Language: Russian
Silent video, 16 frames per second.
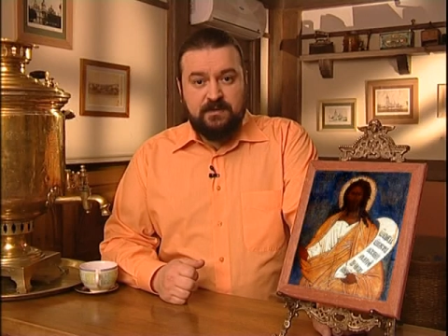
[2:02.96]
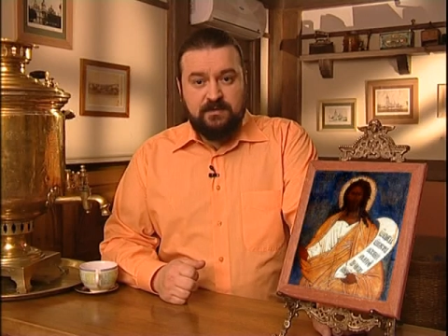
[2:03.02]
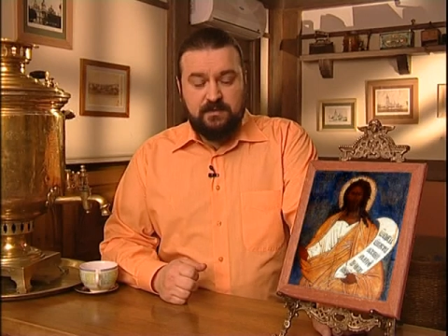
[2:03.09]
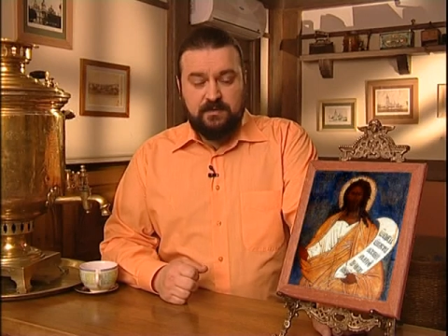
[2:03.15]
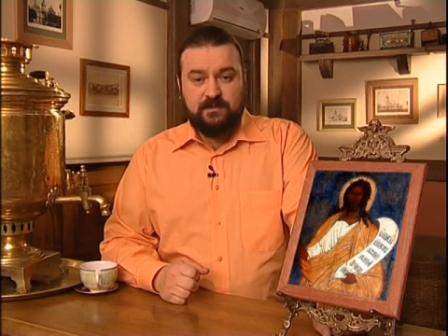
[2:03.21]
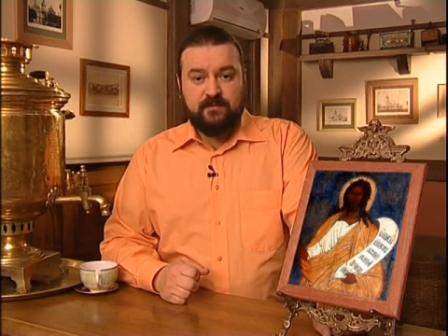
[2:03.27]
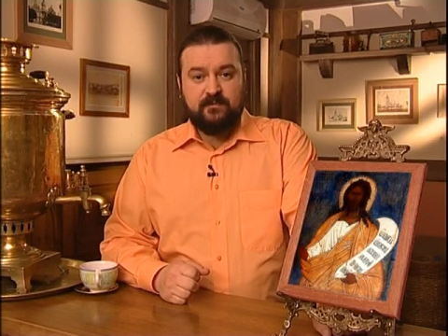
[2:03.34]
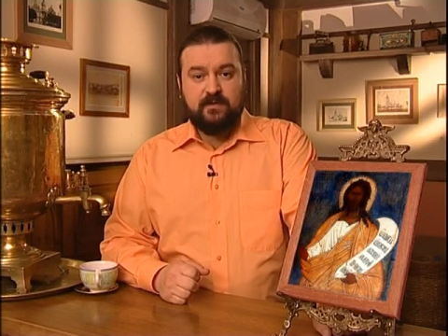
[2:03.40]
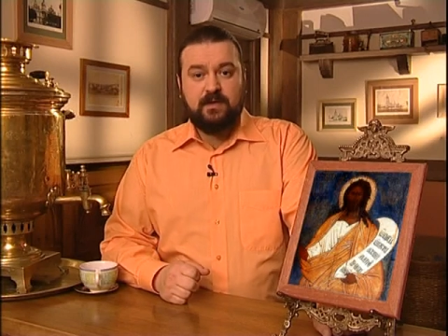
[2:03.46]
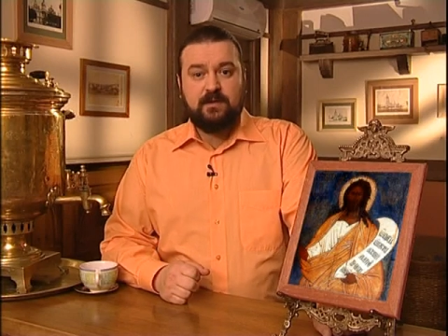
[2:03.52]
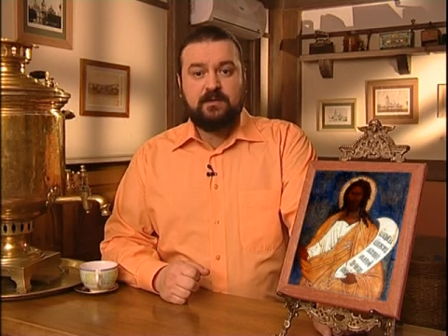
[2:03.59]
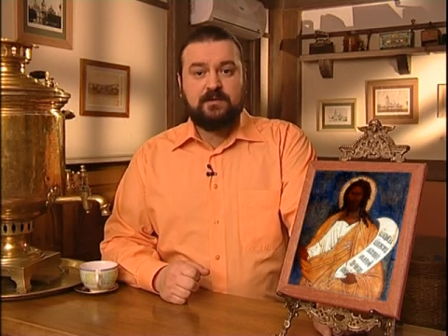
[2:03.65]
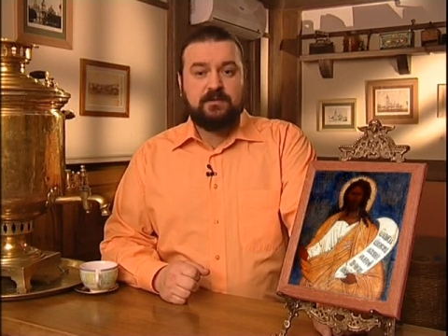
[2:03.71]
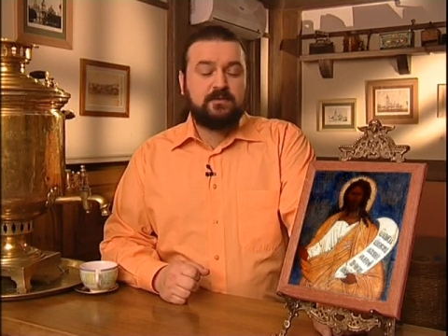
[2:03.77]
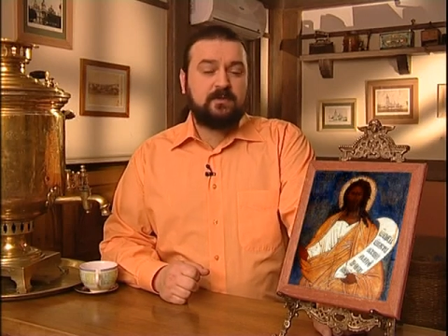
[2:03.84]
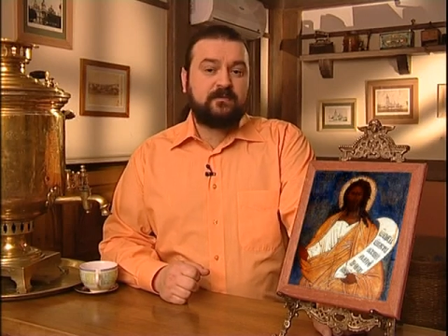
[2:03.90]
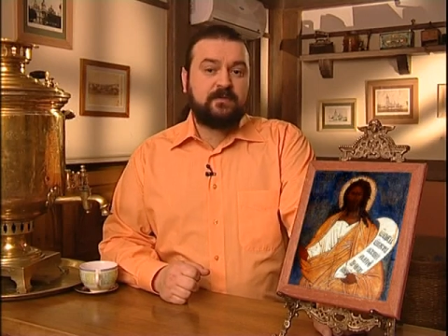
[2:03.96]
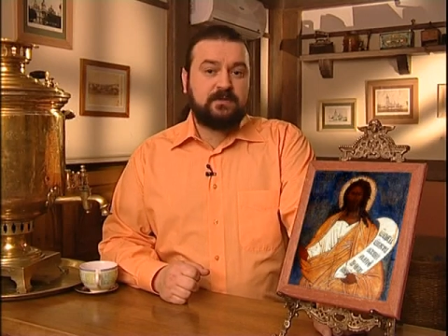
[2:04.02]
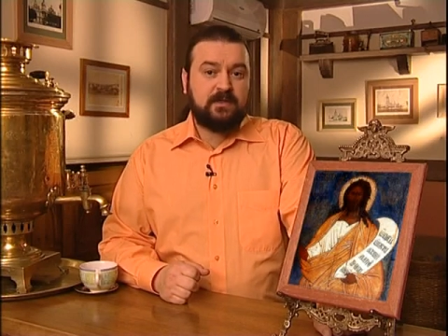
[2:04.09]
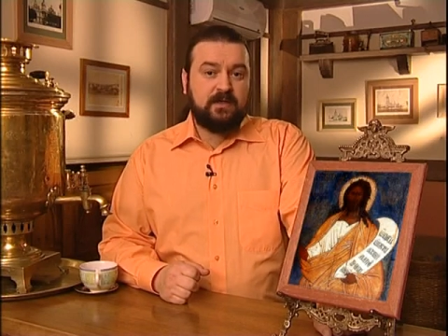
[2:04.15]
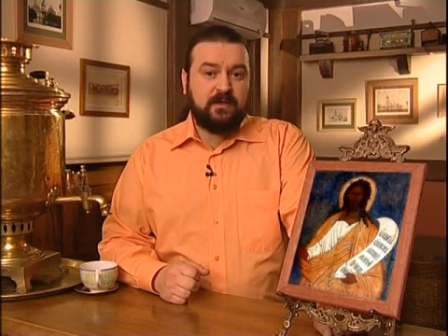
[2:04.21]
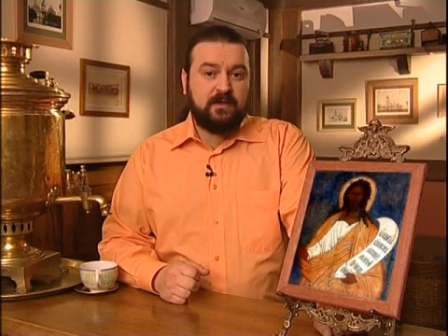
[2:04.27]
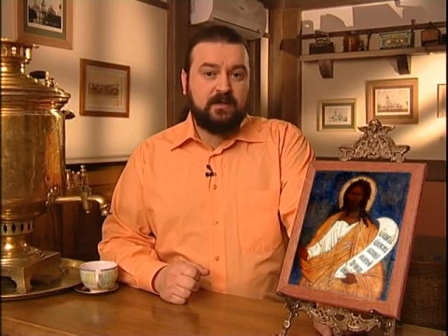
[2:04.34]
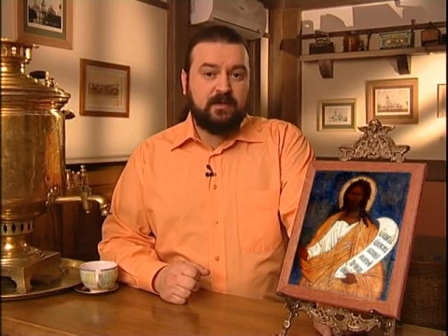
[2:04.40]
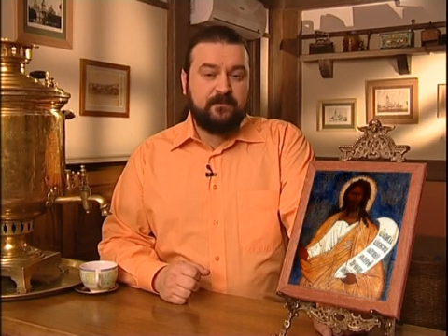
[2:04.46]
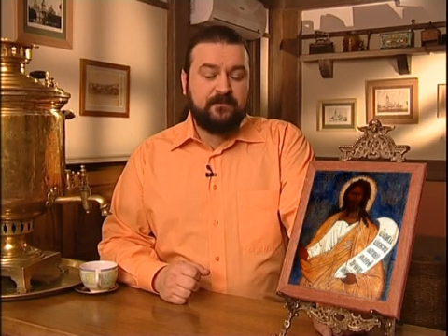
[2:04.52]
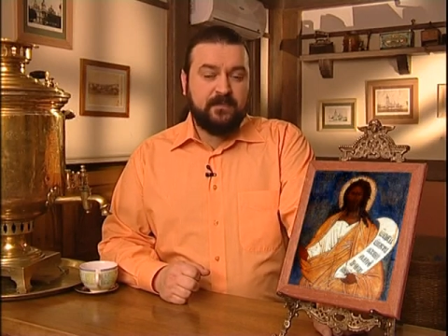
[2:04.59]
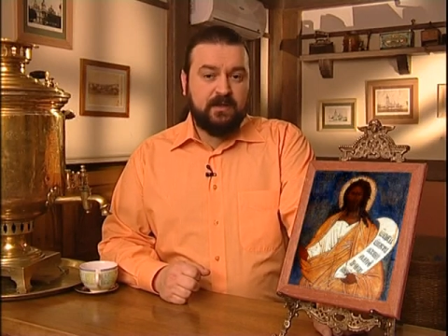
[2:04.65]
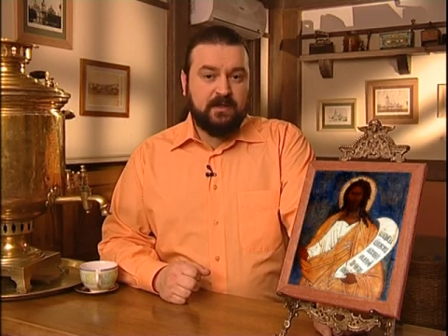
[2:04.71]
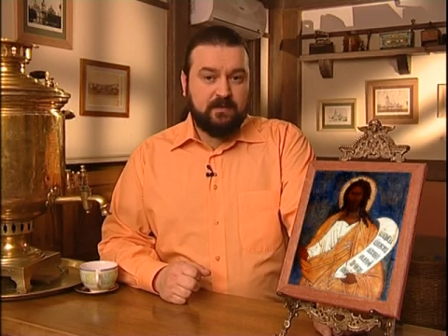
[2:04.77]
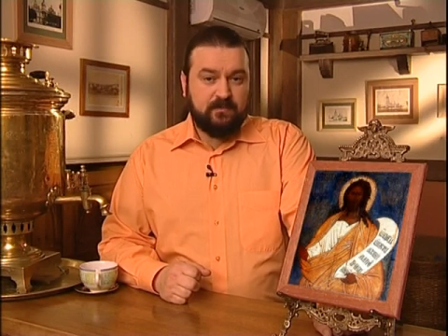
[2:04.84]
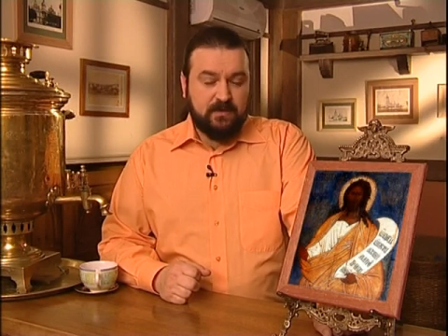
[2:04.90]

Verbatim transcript: созывал сынов Израиля к